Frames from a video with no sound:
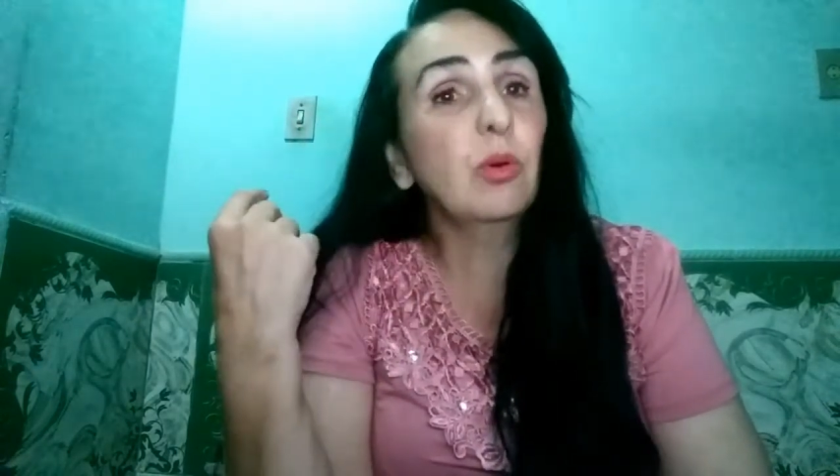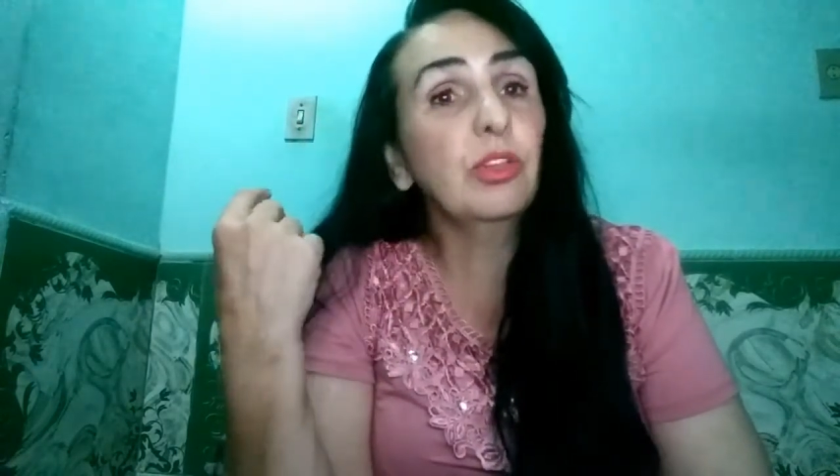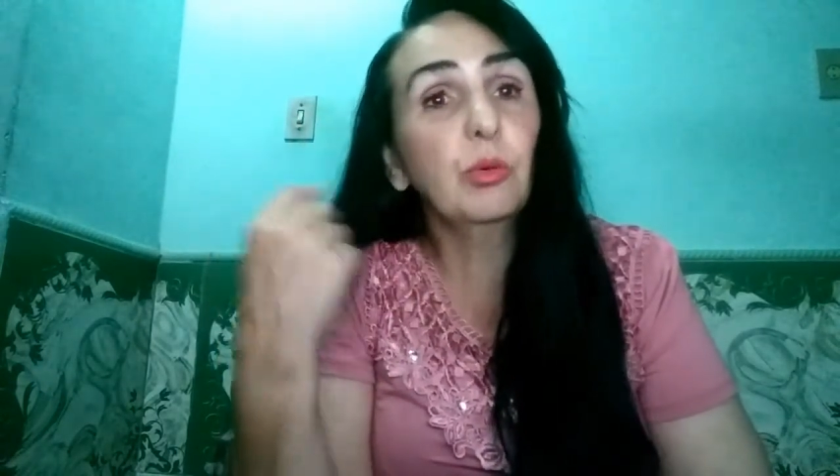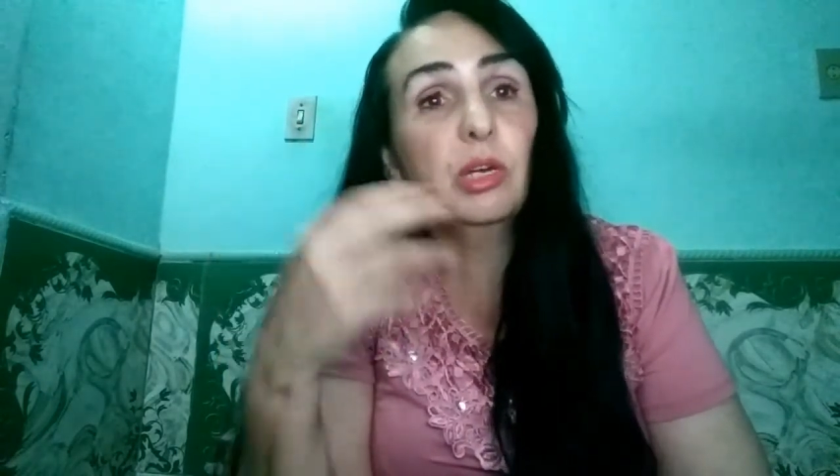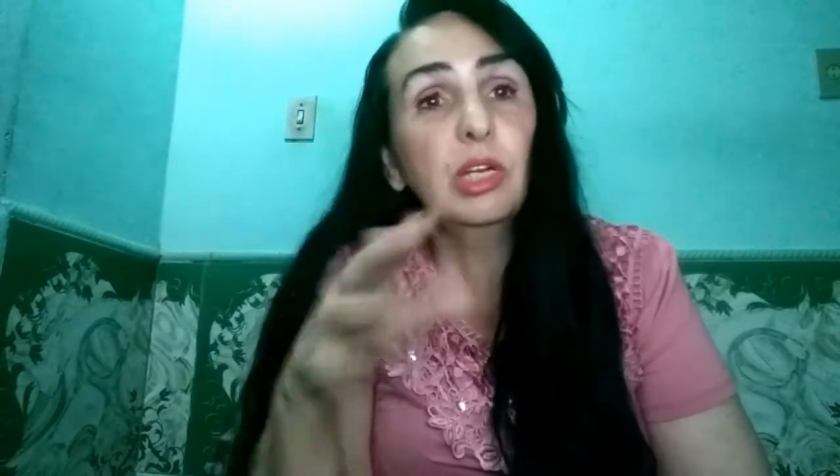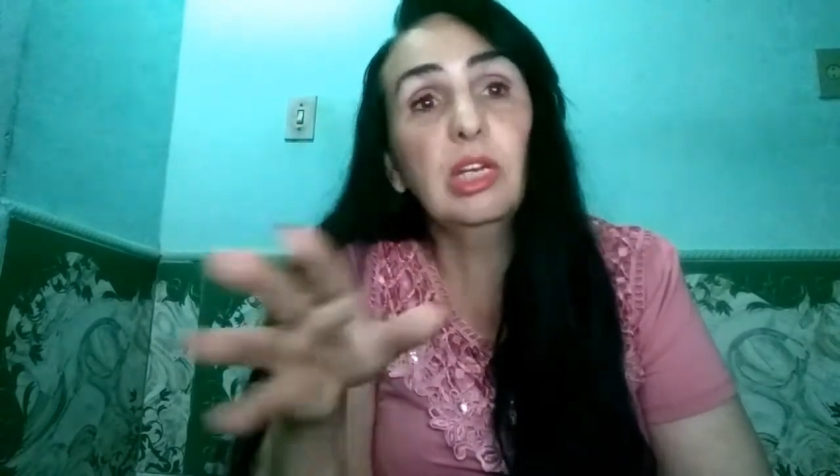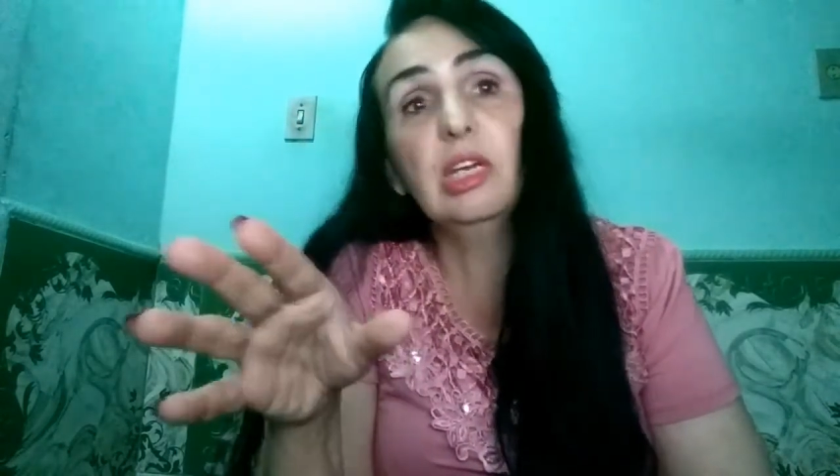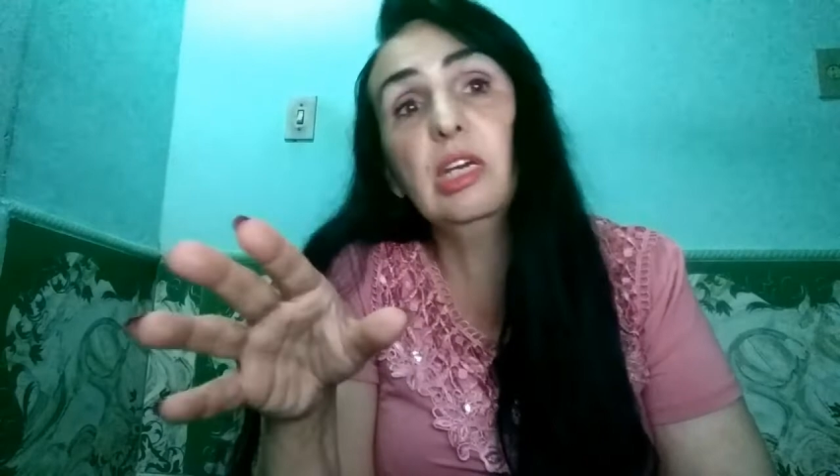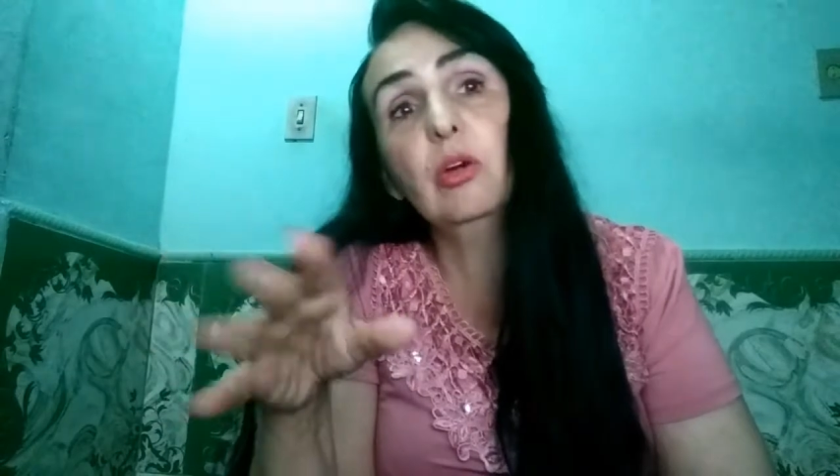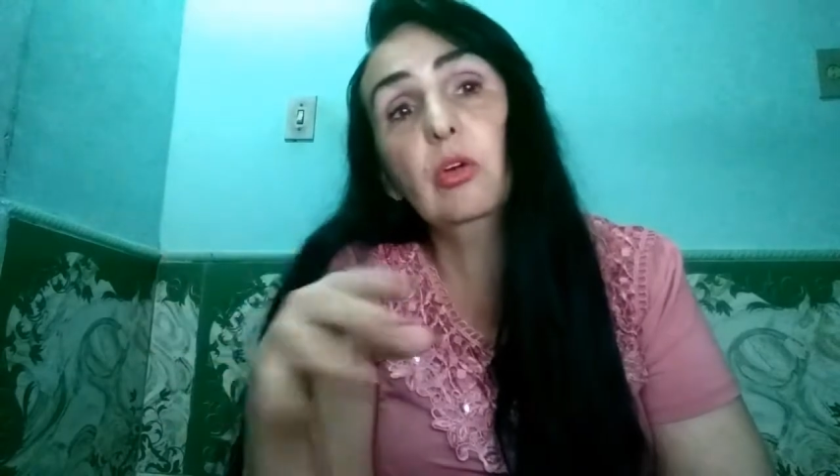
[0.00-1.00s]
quando eu
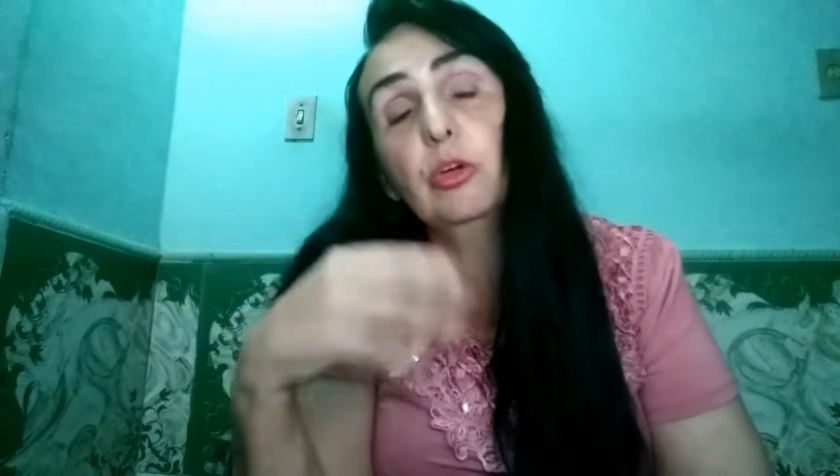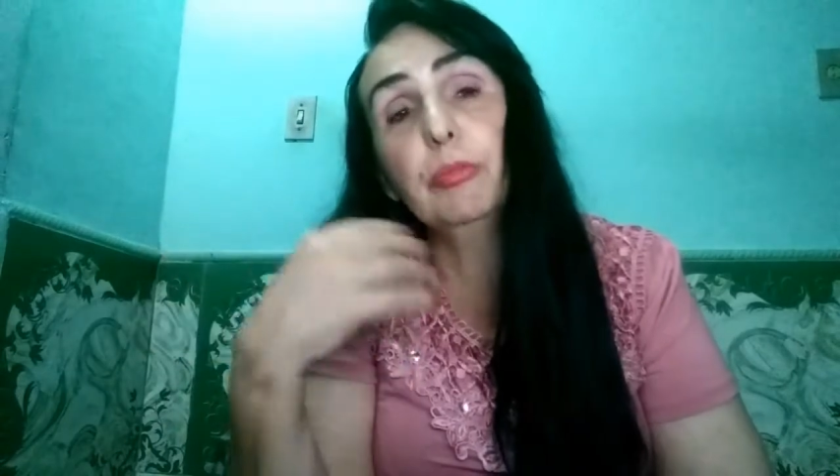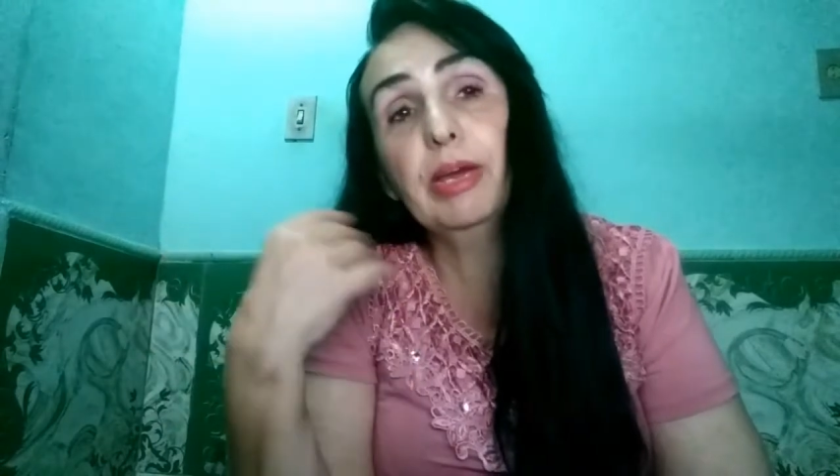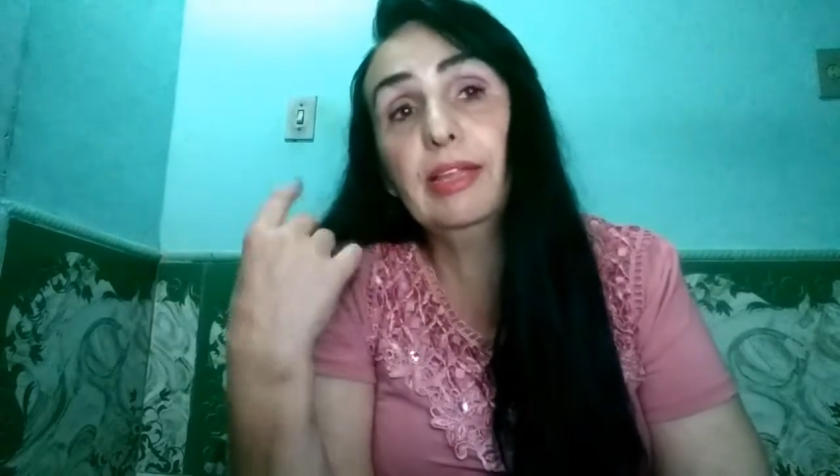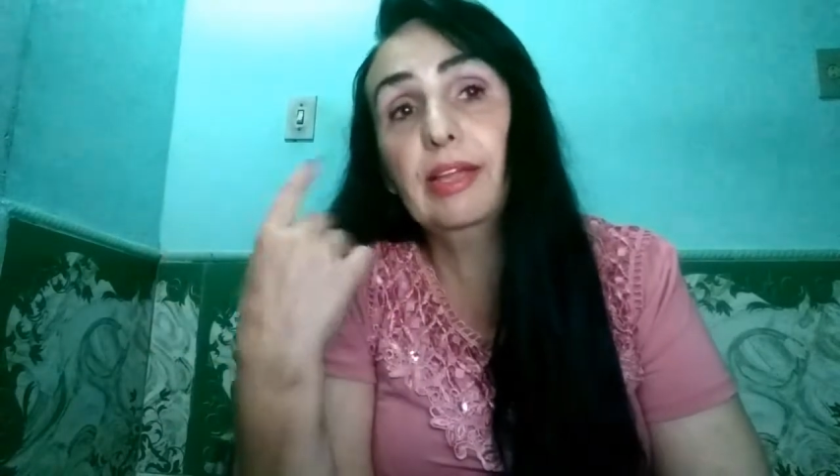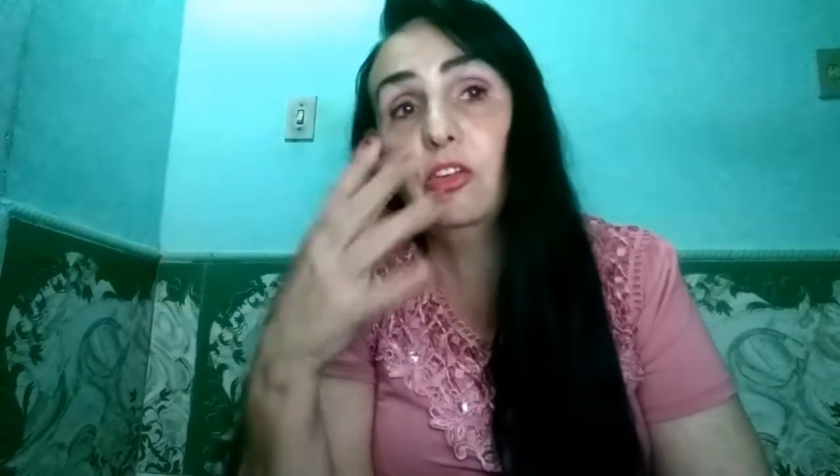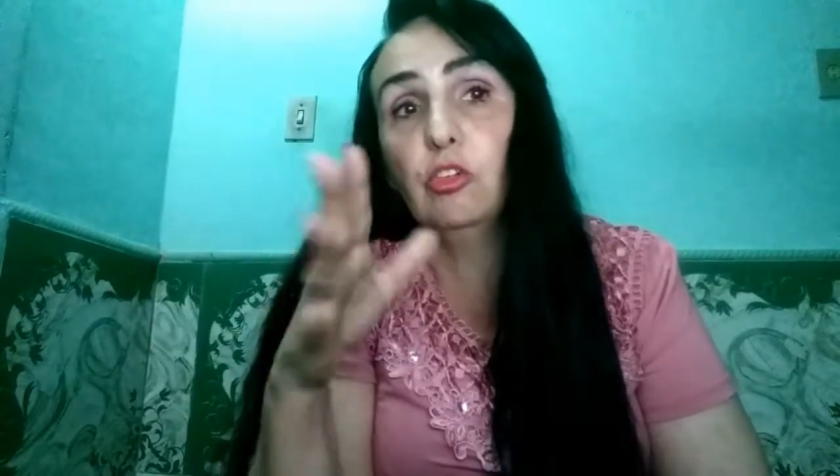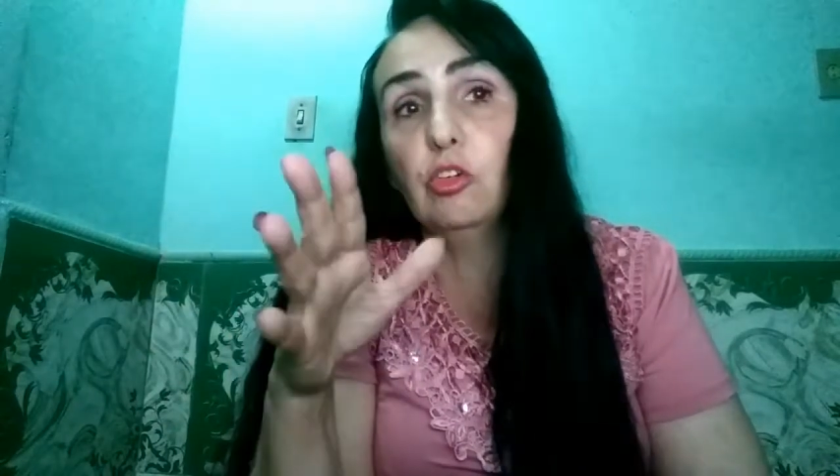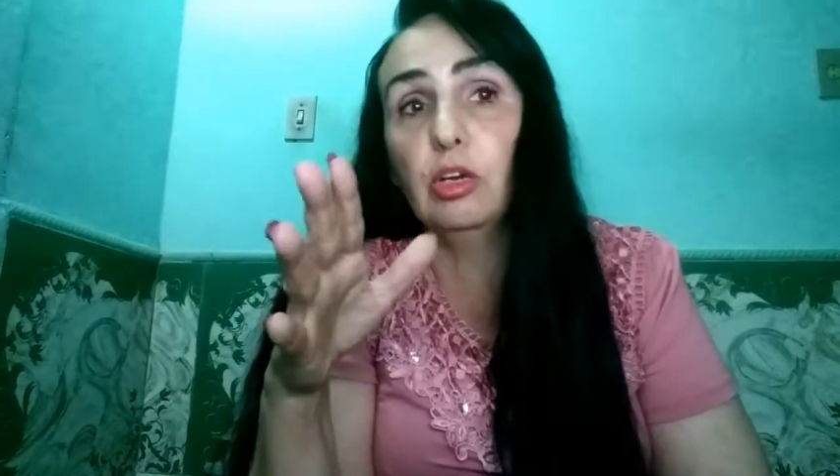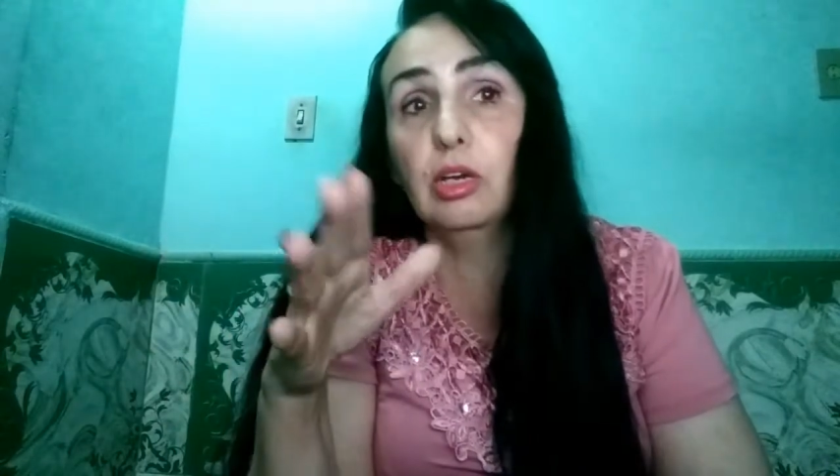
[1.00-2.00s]
queria, quando eu bem
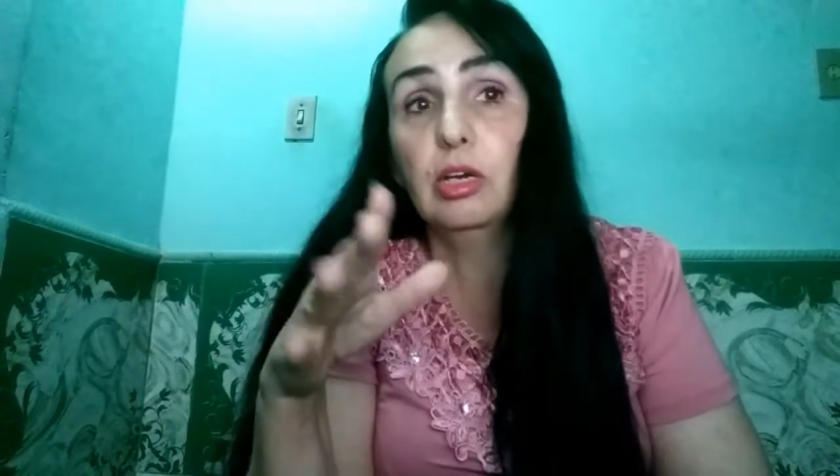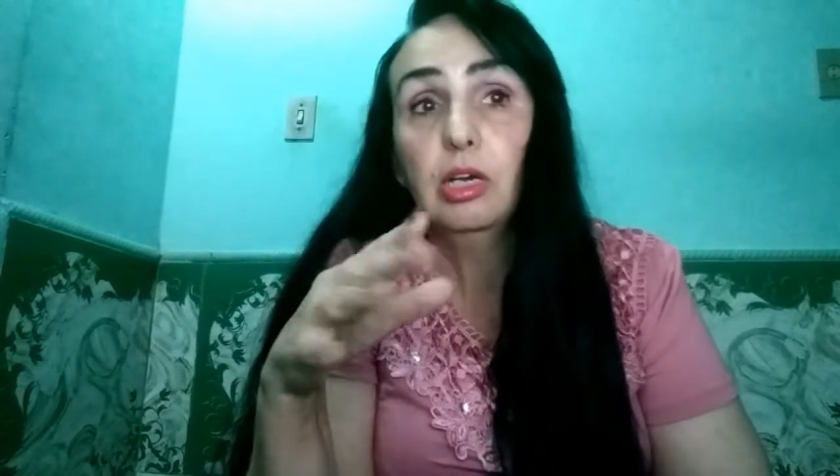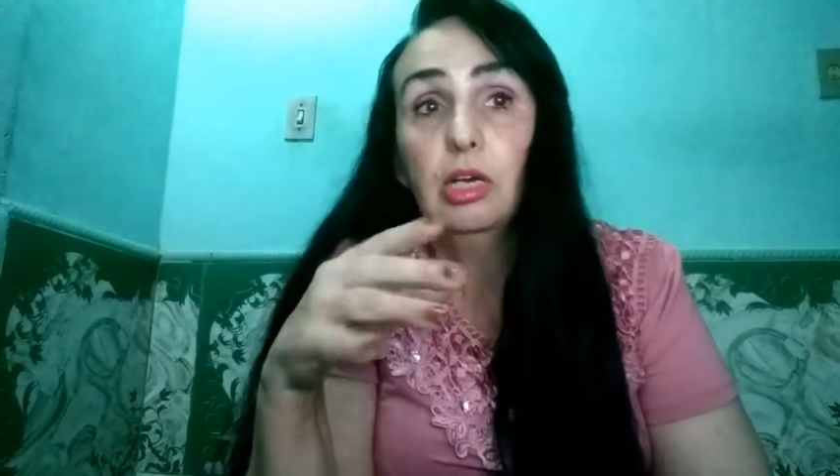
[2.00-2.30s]
entendia.